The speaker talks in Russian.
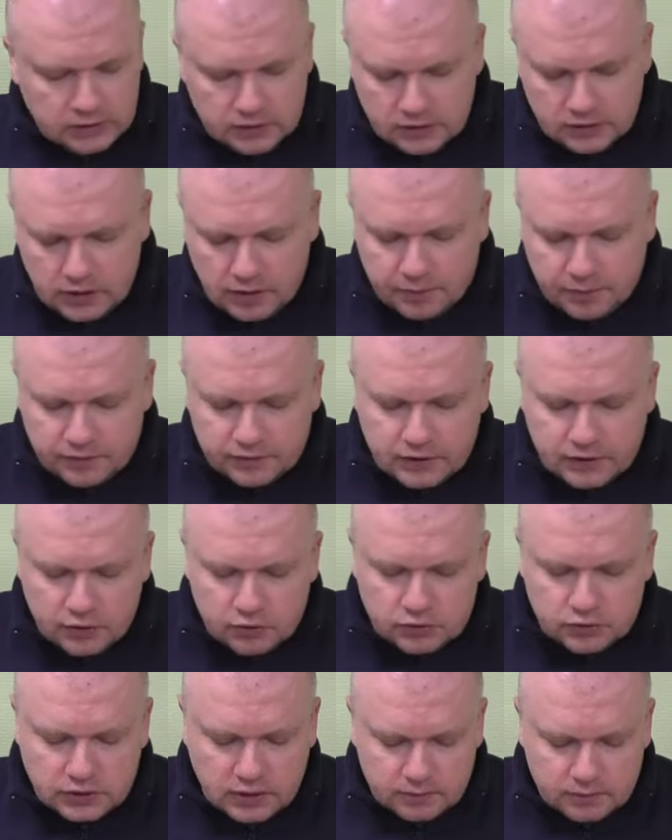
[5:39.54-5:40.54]
Я
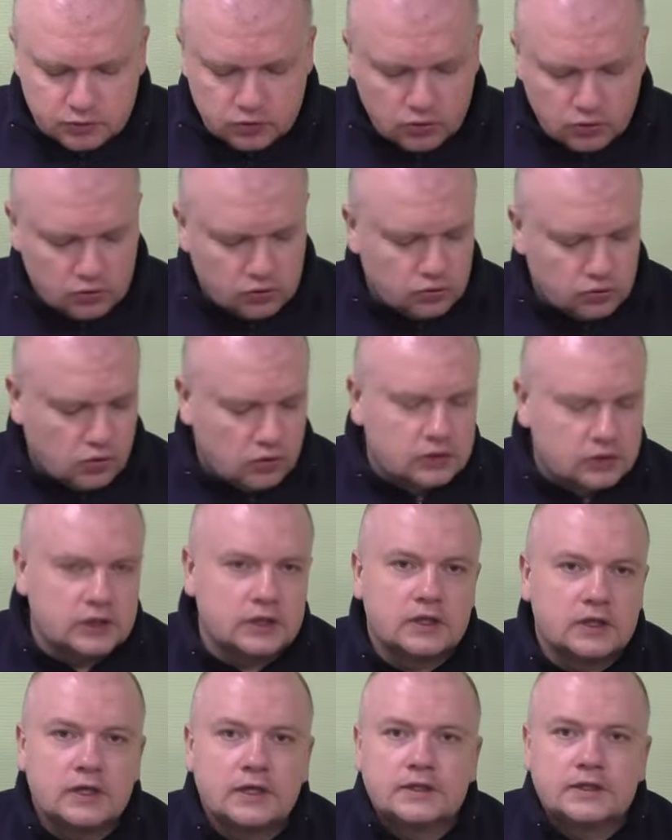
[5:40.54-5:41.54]
повторюсь, обзор
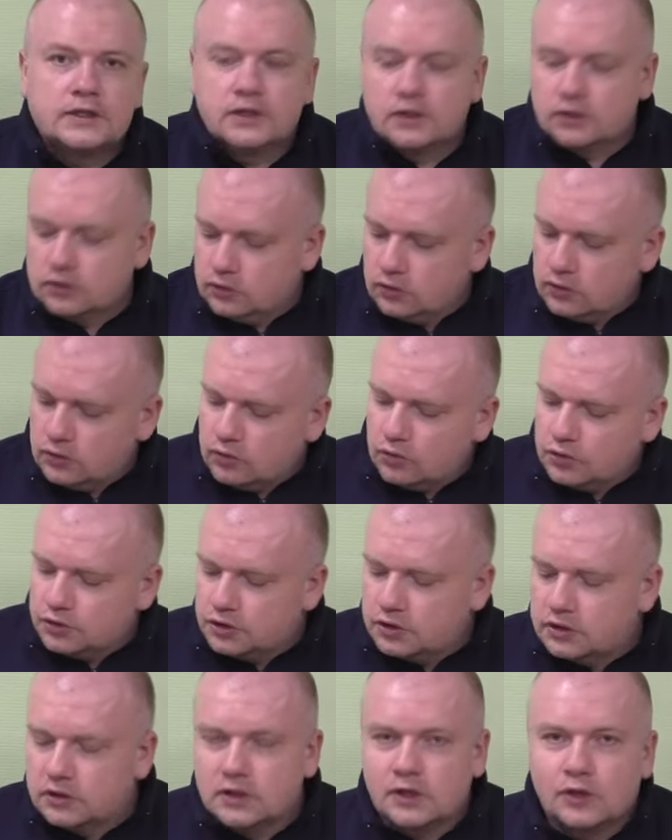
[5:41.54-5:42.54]
долгий для тех, кто
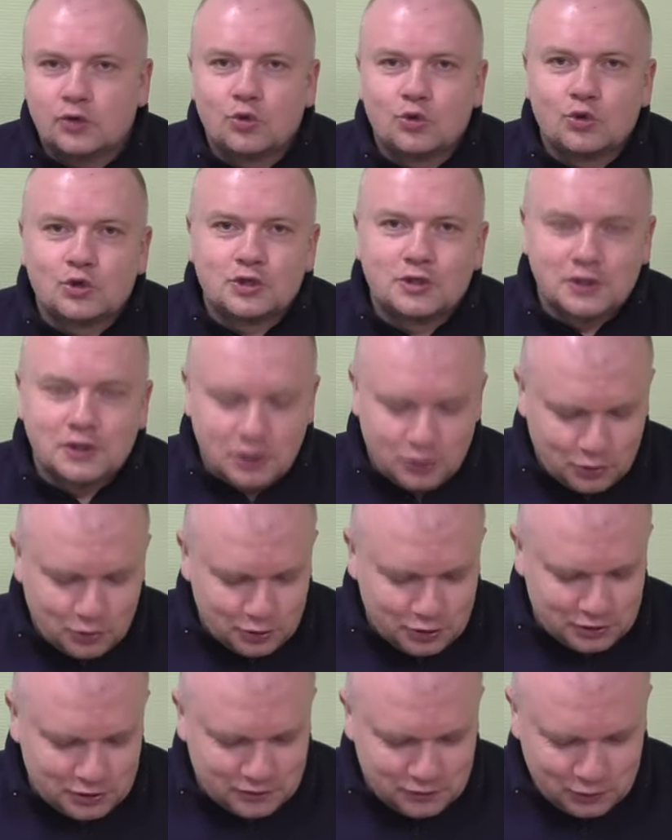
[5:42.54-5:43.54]
очень дотошный и
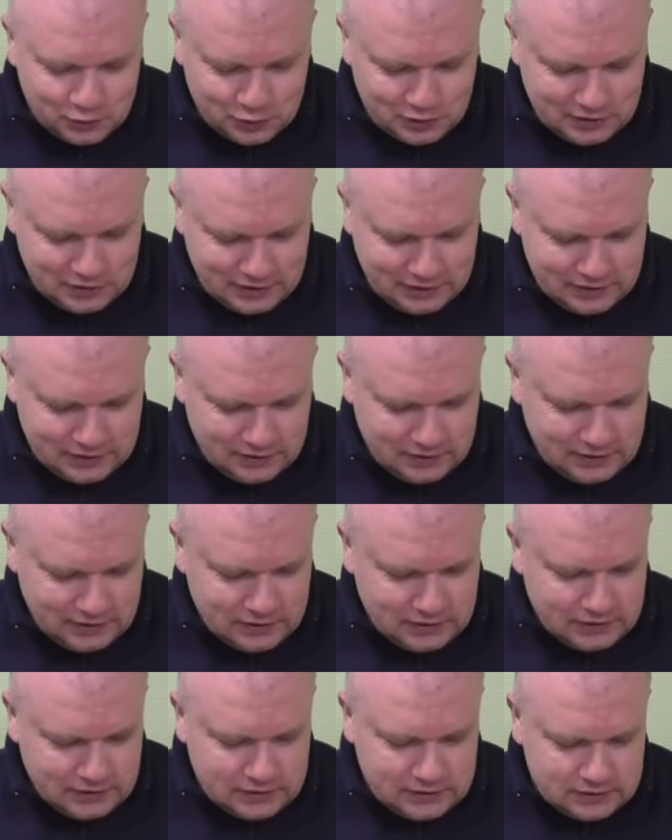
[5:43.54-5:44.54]
хочет все знать.
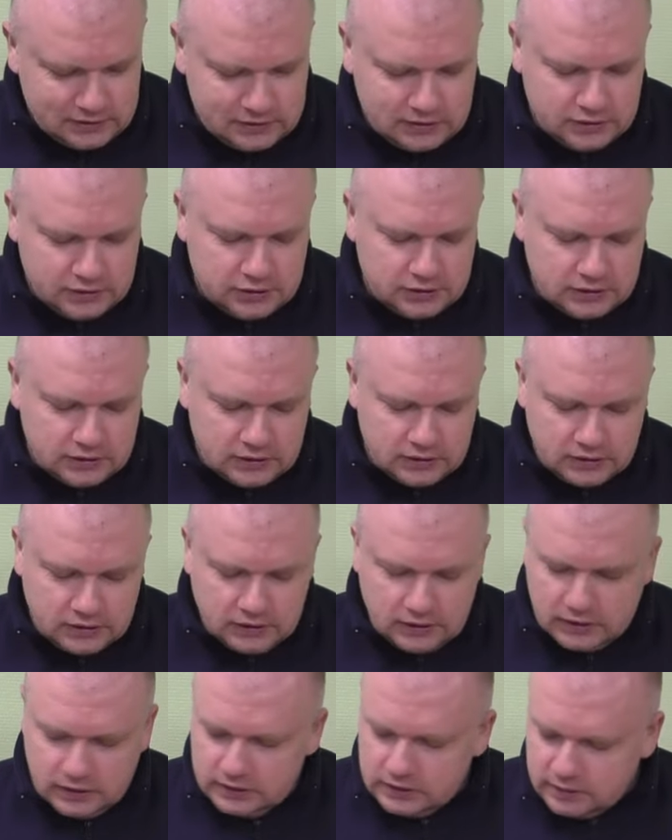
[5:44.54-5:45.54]
Значит,
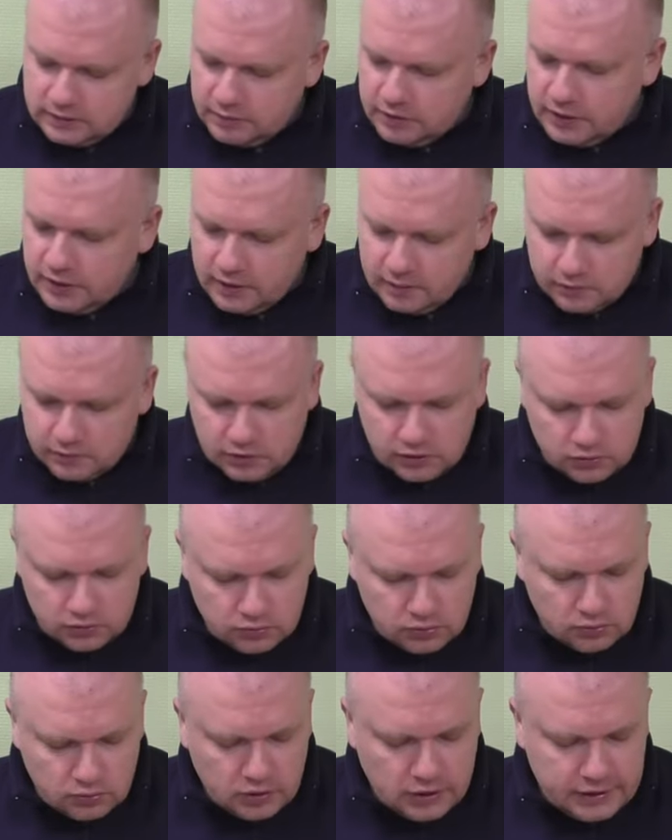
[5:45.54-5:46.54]
э, измеряем
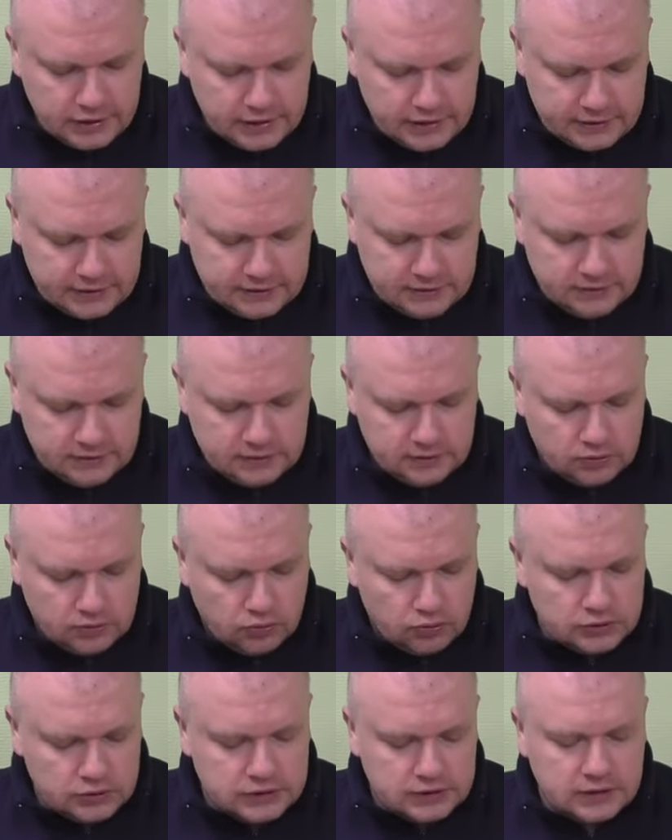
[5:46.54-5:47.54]
длину рукояти.
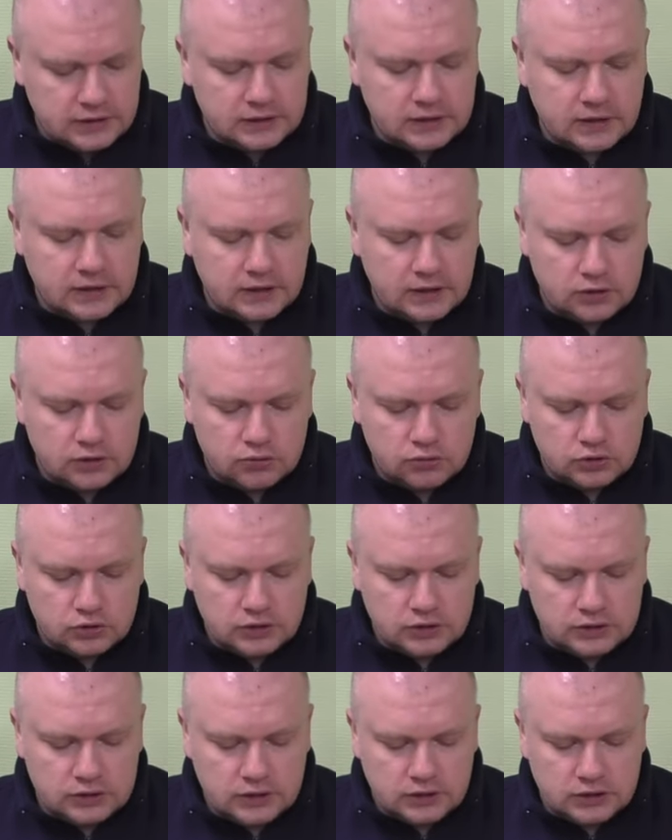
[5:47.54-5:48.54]
От центра
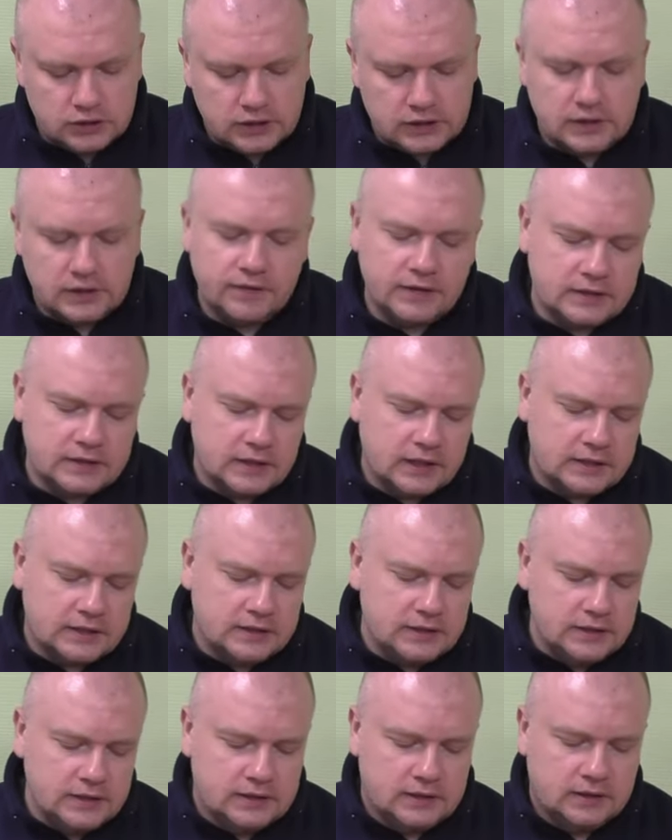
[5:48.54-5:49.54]
катушка держать. Давайте от
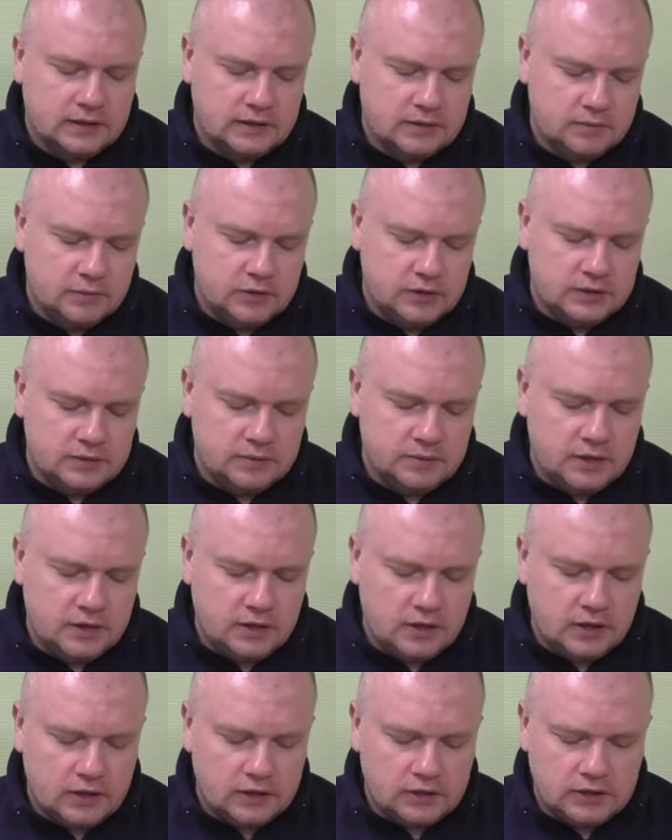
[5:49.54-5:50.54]
низа.
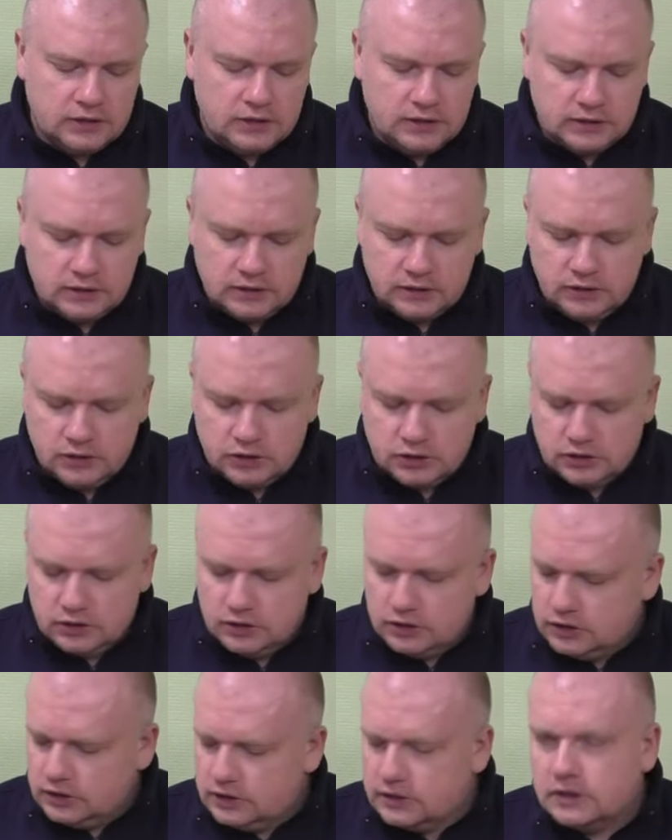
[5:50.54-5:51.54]
Измеряю от низа.
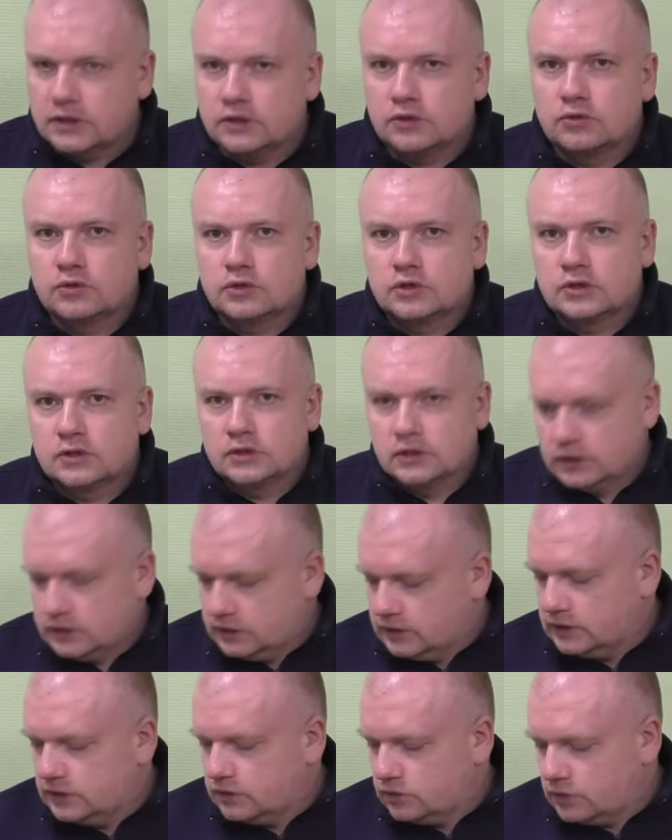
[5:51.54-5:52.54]
Нижняя часть катушки
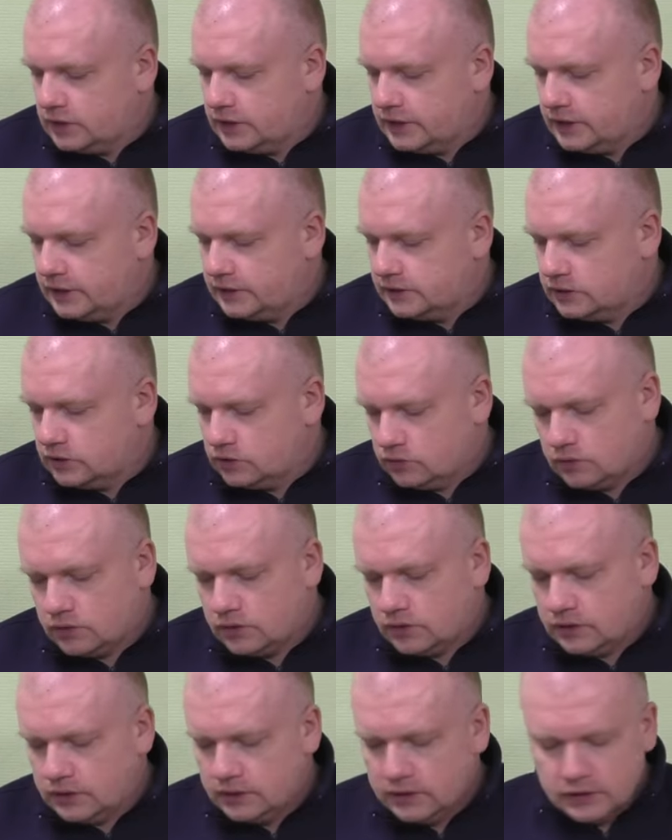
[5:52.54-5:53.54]
э, рукояти
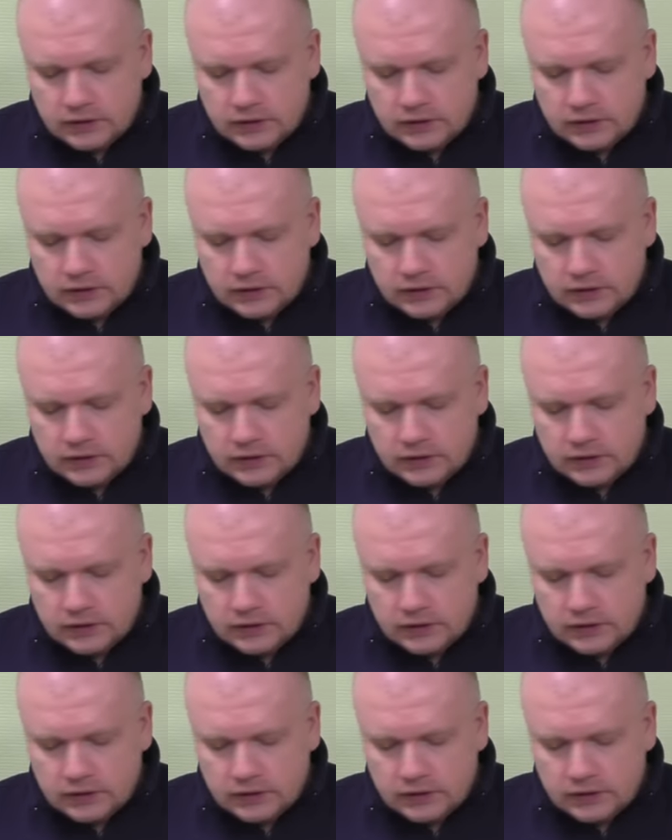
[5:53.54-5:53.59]
40